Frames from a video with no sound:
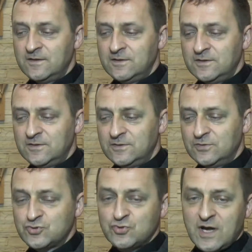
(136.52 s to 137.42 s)
y,
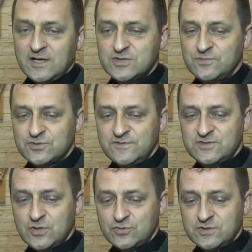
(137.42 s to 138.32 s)
no, szukaliśmy
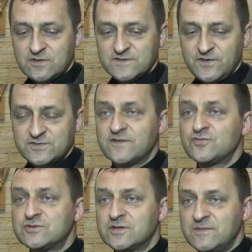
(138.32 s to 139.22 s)
oczywiście różnych rozwiązań w
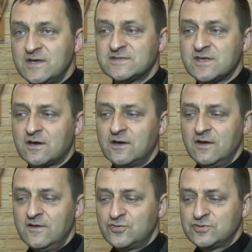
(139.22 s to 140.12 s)
różnych miejscach,
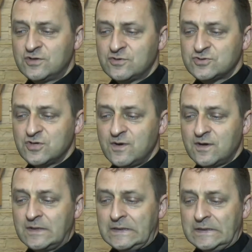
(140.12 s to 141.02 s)
w różnych
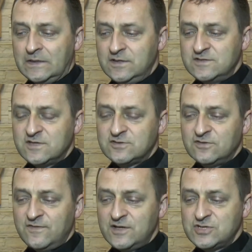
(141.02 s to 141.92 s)
kościołach i
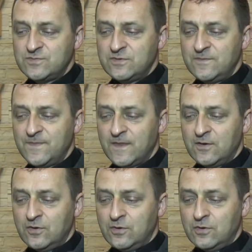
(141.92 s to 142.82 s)
zdecydowaliśmy
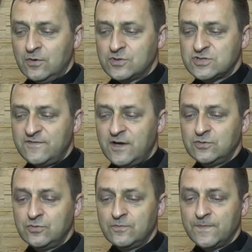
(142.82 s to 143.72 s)
o
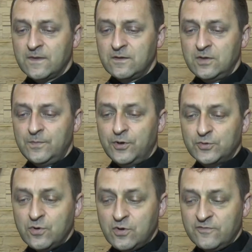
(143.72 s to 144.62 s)
ogrzewaniu
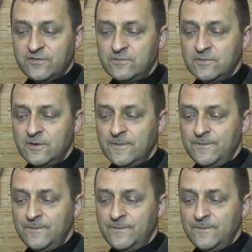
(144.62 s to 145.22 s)
podłogowym